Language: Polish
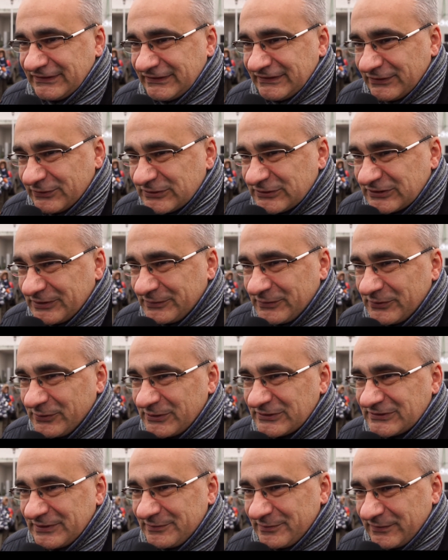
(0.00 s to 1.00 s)
e, ludzkim
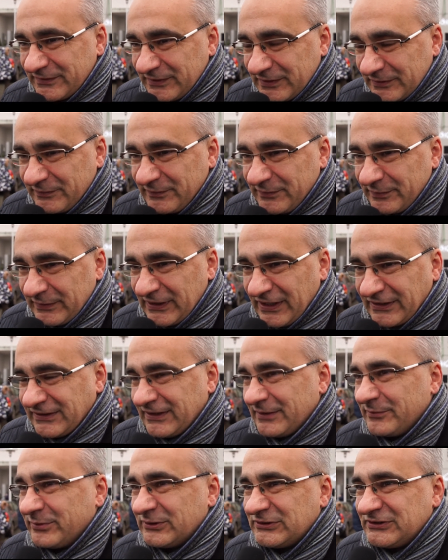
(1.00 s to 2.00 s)
głosem i pięknie
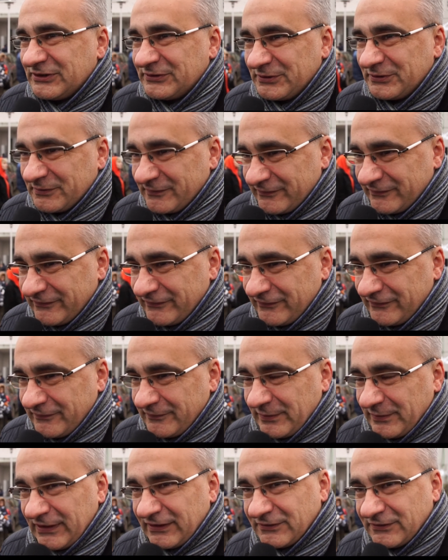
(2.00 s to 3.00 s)
nam podziękują w
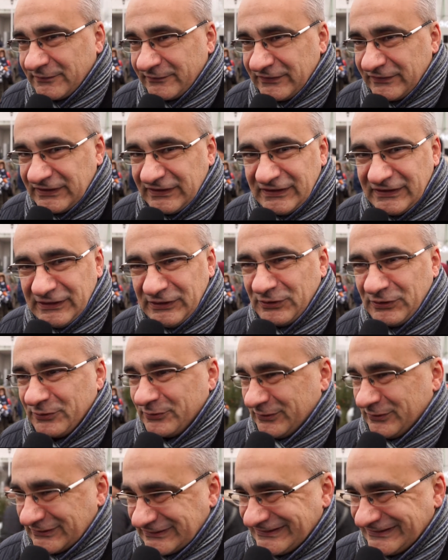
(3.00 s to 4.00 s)
piękną wigilijną
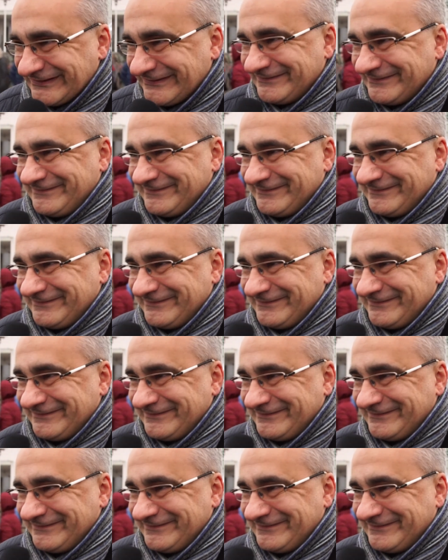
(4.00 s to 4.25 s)
noc.